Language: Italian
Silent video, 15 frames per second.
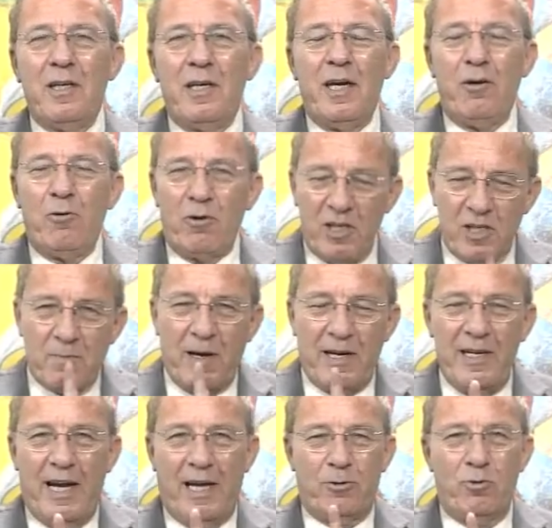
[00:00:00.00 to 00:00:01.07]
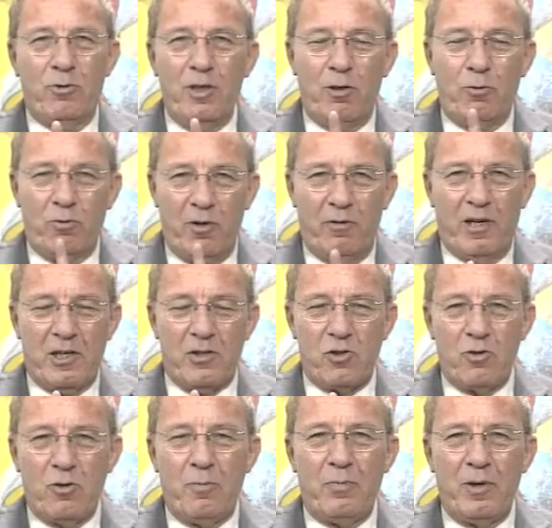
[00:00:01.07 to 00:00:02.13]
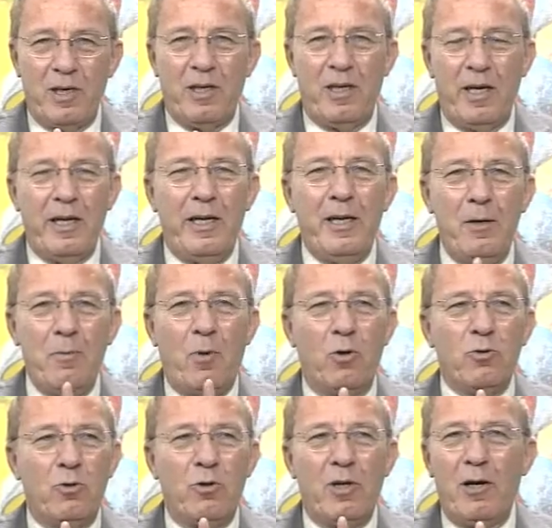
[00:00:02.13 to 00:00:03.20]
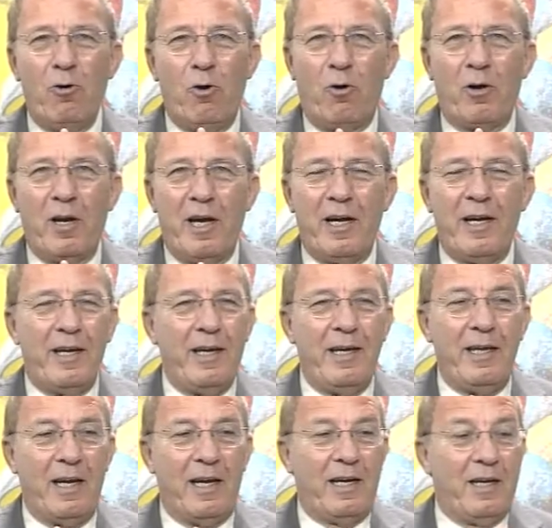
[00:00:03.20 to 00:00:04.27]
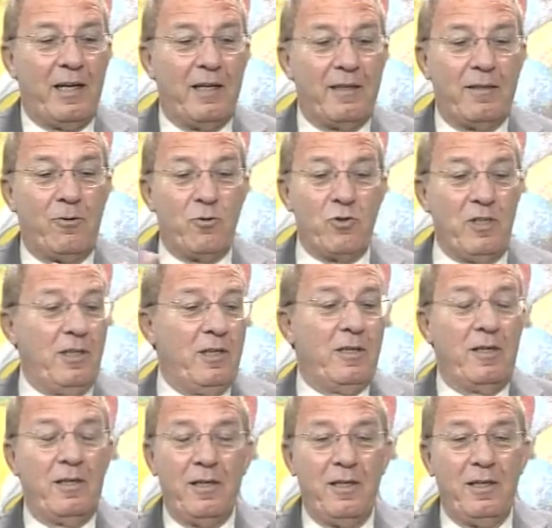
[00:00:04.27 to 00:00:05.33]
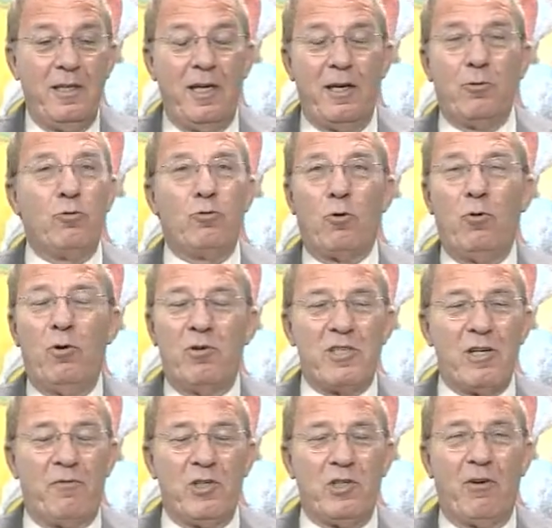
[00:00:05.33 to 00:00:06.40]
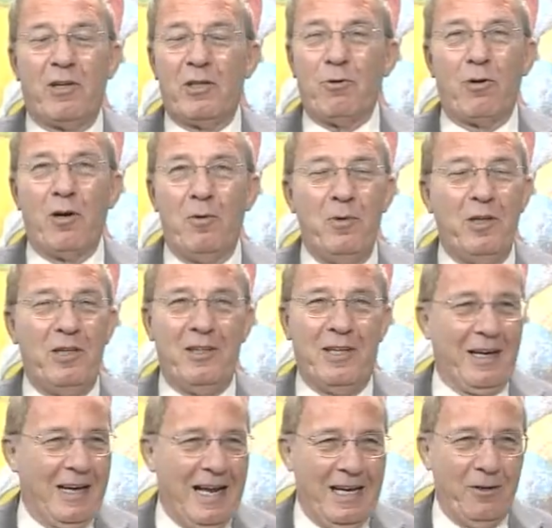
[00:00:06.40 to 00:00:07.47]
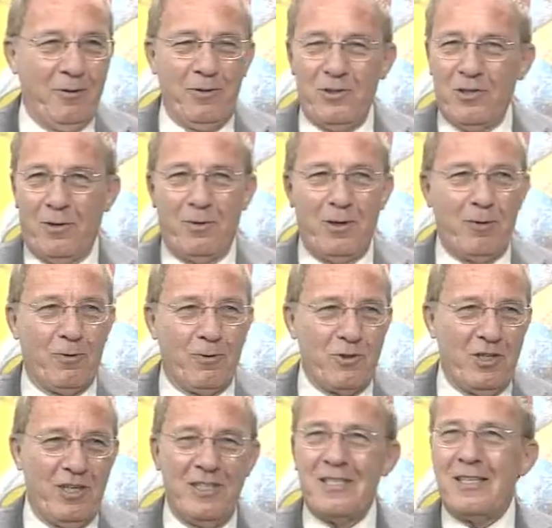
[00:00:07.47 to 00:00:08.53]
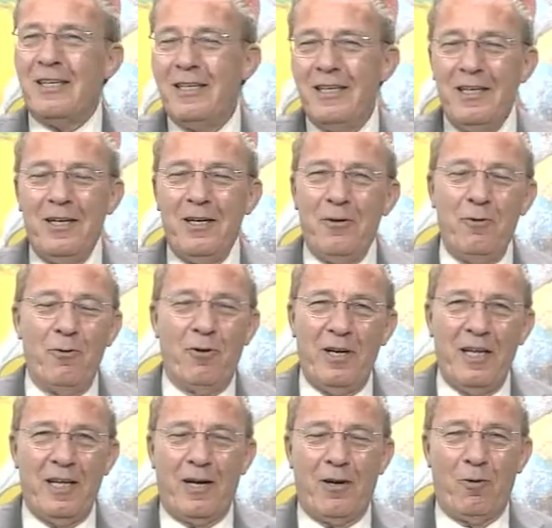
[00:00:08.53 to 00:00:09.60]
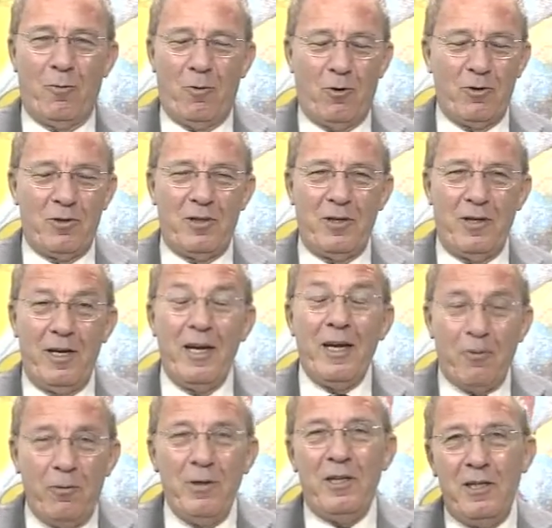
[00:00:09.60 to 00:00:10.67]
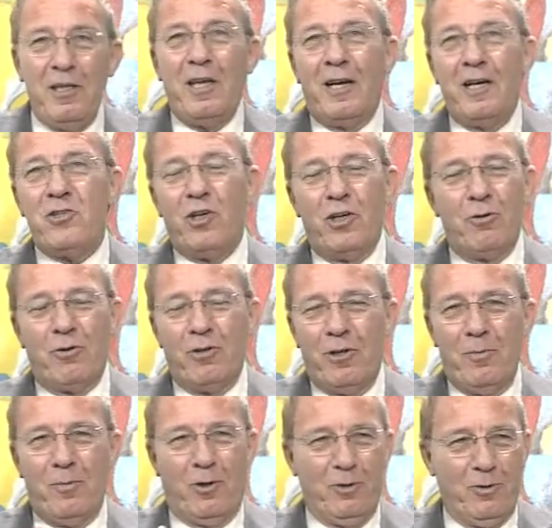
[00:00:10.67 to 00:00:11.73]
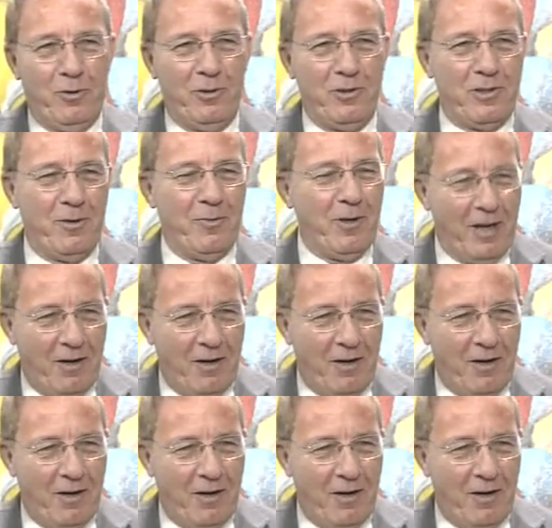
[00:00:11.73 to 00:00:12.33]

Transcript: E non è sbagliato dire universo, perché il mondo d'allora era così, era tutto quello che si affacciava attorno al Mediterraneo, diciamo, le conoscenze non erano molte. E quindi era il centro del mondo, diciamo.